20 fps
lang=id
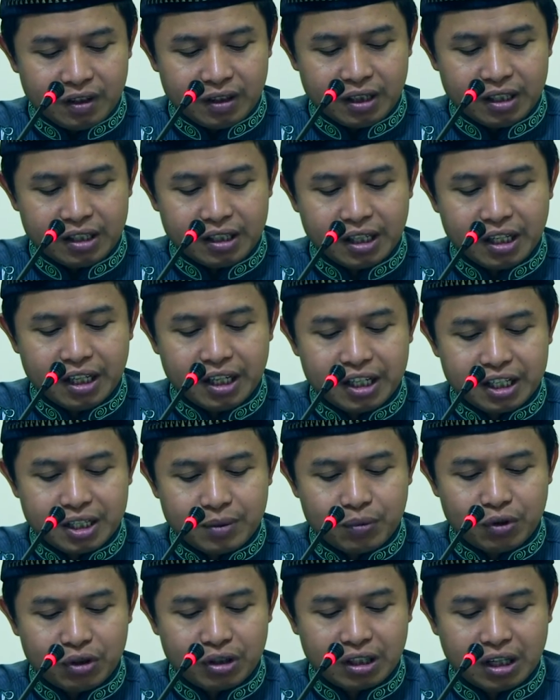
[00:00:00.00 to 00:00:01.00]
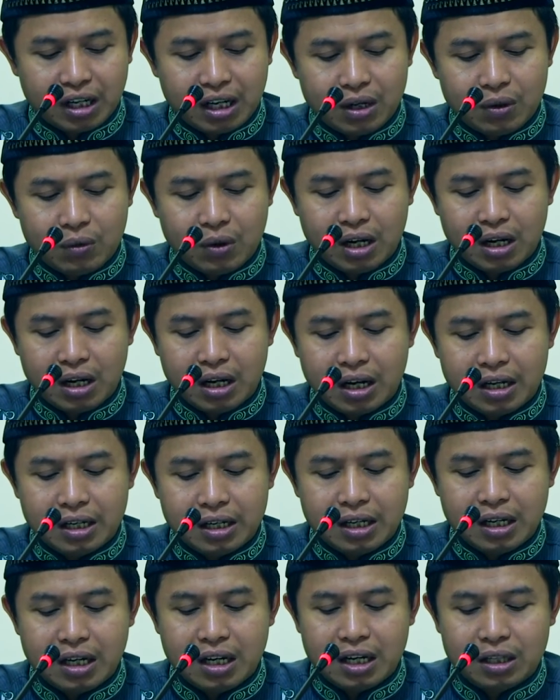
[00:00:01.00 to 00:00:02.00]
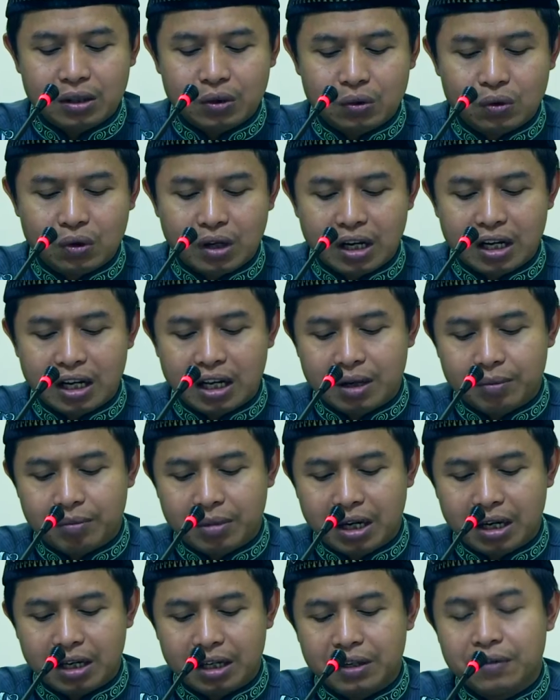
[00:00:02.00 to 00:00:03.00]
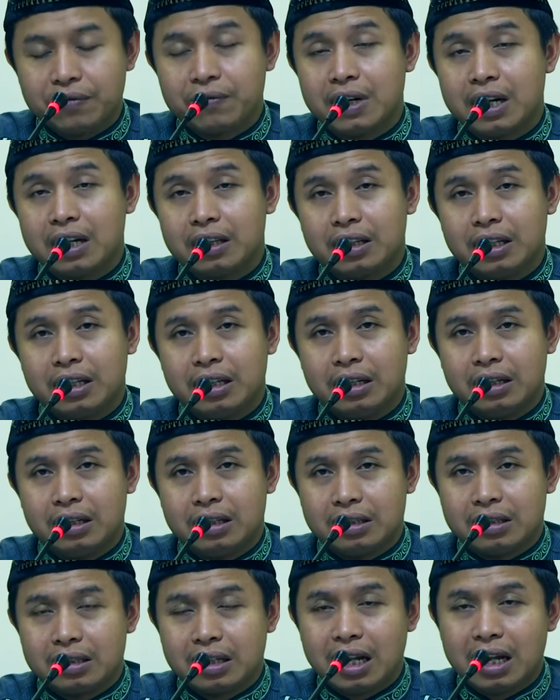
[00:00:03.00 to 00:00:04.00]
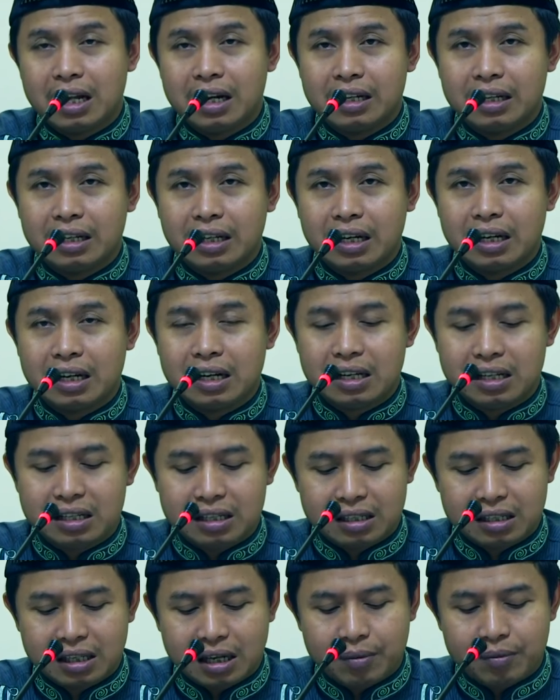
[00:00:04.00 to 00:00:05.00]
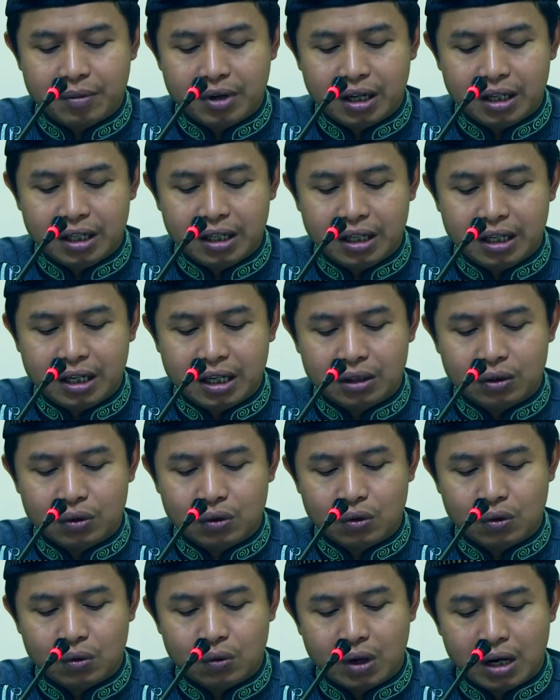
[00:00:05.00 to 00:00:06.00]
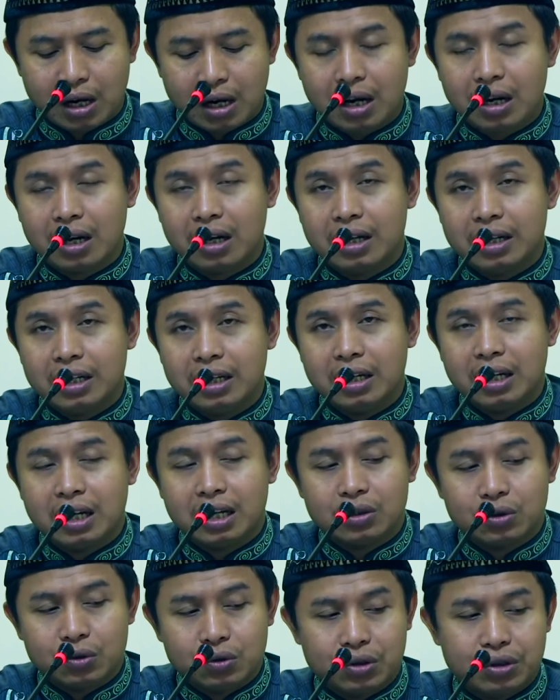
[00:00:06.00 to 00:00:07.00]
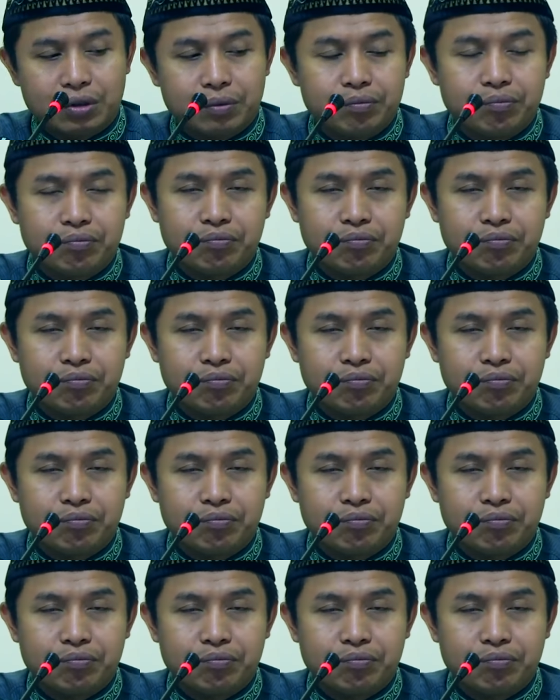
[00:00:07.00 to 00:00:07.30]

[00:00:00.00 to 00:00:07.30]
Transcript: di sini disebutkan wal adillatu alal ma'rifati dzalika sam'iyatun wa aqliyatun.